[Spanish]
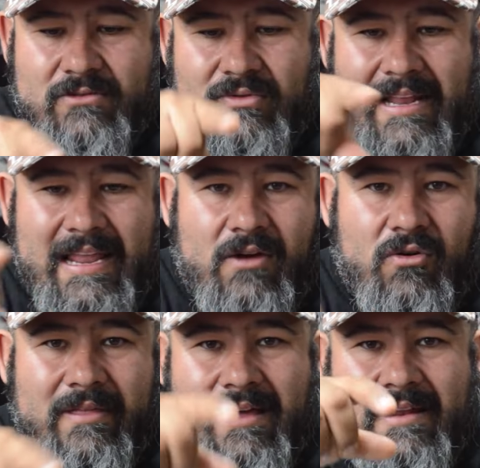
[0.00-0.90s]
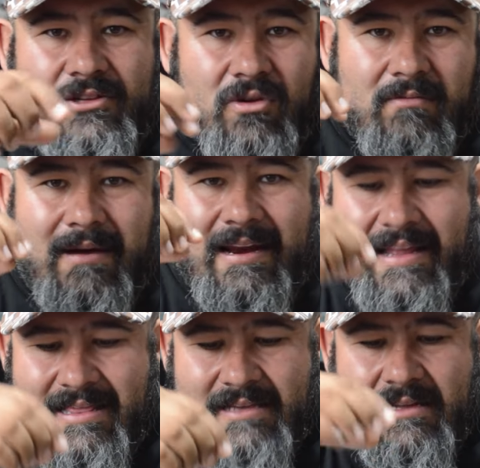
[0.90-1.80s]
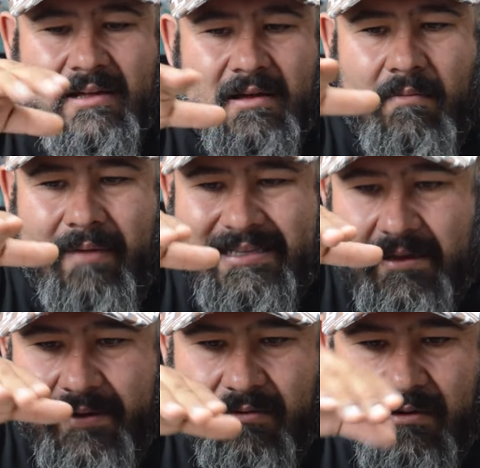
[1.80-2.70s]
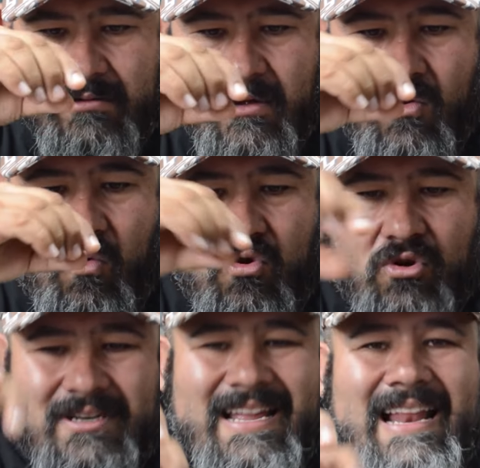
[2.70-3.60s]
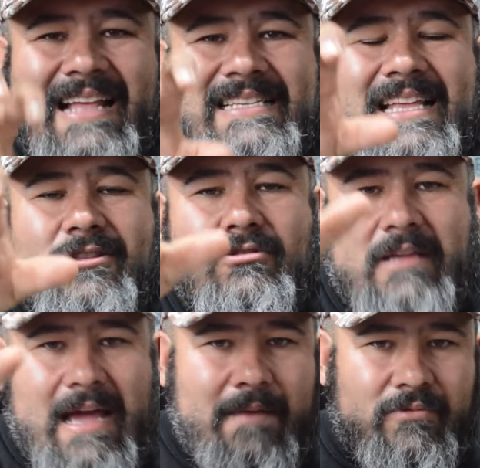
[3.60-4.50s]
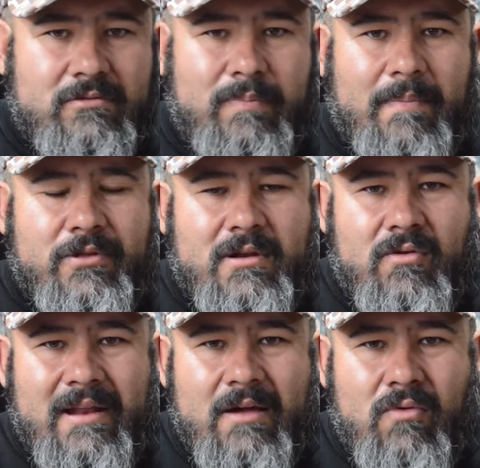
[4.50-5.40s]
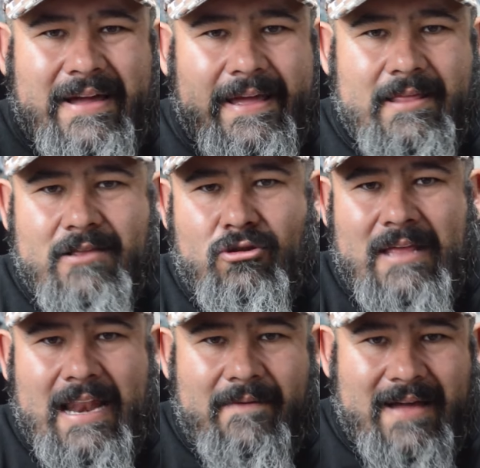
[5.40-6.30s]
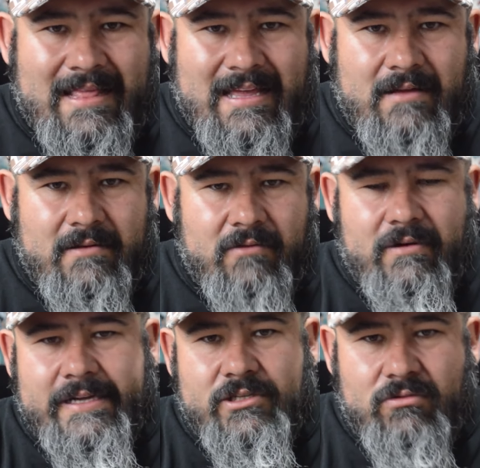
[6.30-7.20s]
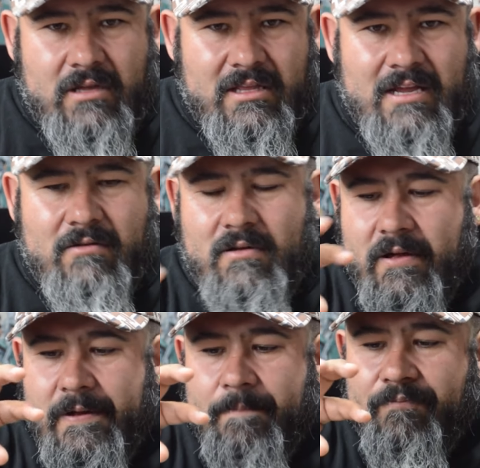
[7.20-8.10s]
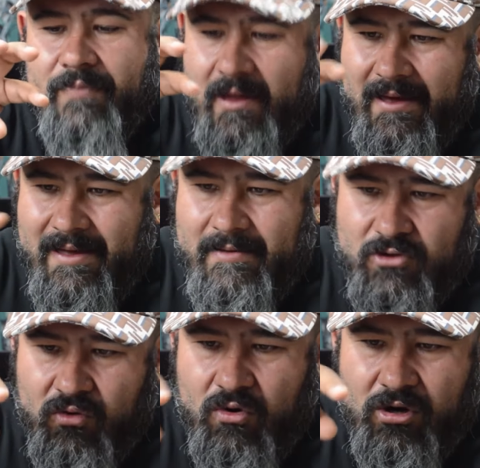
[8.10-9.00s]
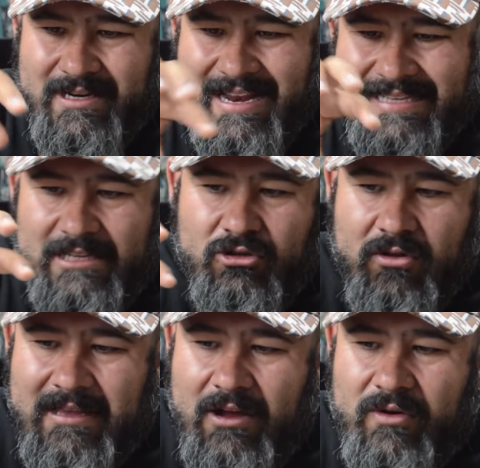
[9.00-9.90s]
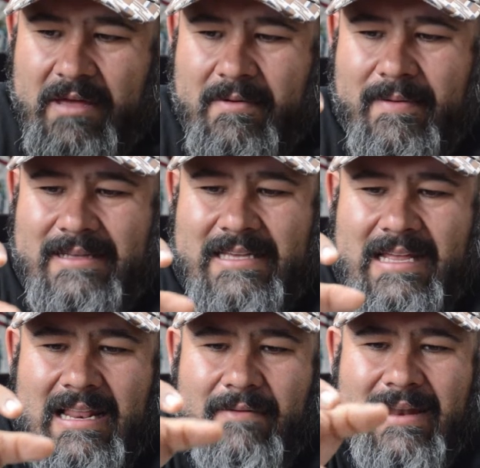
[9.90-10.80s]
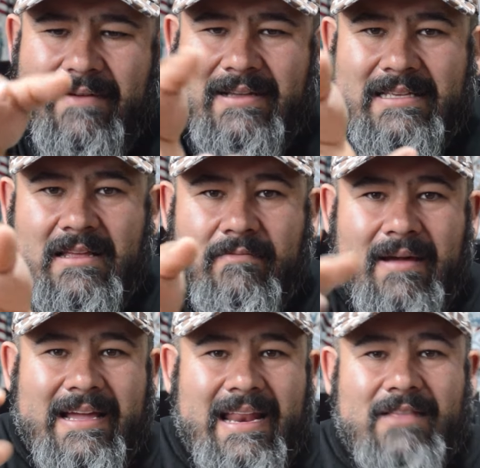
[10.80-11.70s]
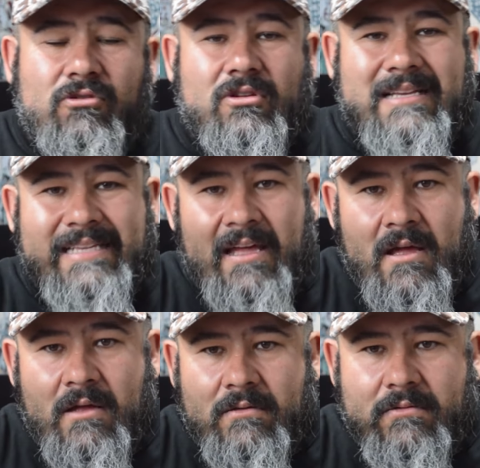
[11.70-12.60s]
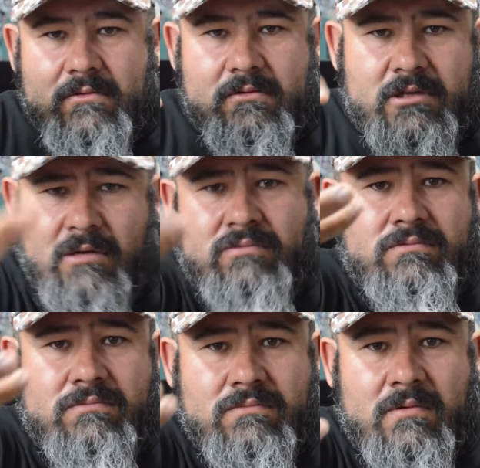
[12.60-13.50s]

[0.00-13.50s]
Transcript: es un helicoidal y son barritas, vas a ver unos, unos rielecitos, digamos, para ponerlo en lenguaje de toda la banda, lenguaje ciudadano, son unos rielecitos donde la ojiva va así, la bala va así, va girando, entonces hace ¡zoom!